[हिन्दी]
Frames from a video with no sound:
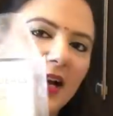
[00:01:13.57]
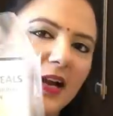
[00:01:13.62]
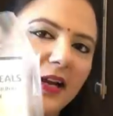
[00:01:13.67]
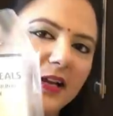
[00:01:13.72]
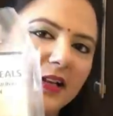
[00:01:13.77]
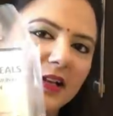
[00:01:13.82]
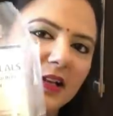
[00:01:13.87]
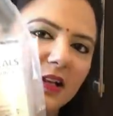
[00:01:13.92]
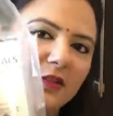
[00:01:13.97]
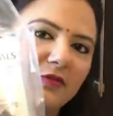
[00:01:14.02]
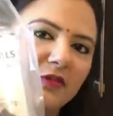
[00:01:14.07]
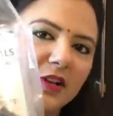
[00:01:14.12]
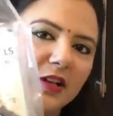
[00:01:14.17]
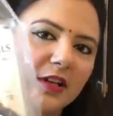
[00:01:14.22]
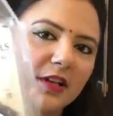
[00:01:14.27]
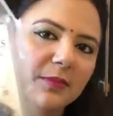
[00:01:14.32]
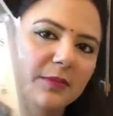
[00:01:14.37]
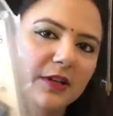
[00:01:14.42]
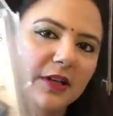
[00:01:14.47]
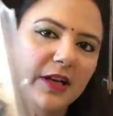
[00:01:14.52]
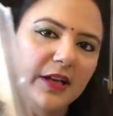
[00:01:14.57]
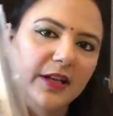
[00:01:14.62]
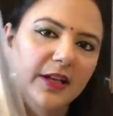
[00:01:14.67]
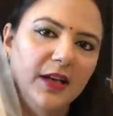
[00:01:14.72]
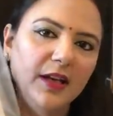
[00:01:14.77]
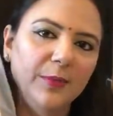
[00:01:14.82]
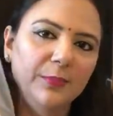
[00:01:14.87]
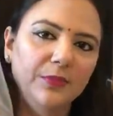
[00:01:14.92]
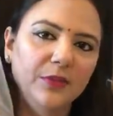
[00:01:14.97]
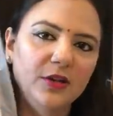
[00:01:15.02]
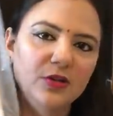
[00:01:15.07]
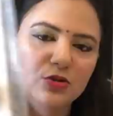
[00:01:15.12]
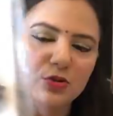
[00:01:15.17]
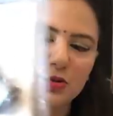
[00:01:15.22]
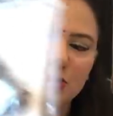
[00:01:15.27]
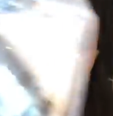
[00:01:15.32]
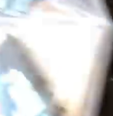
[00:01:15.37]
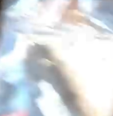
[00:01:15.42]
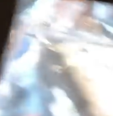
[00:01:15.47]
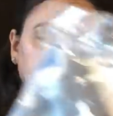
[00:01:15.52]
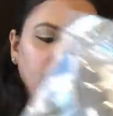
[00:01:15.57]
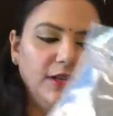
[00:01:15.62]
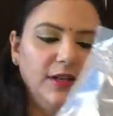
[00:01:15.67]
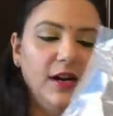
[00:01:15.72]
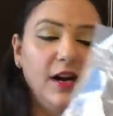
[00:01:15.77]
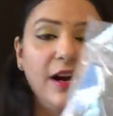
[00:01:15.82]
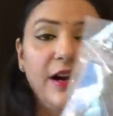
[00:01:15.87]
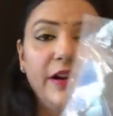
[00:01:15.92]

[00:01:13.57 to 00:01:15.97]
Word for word: हैंडी क्राफ्ट के लिए मंगाई है अपना जो मैं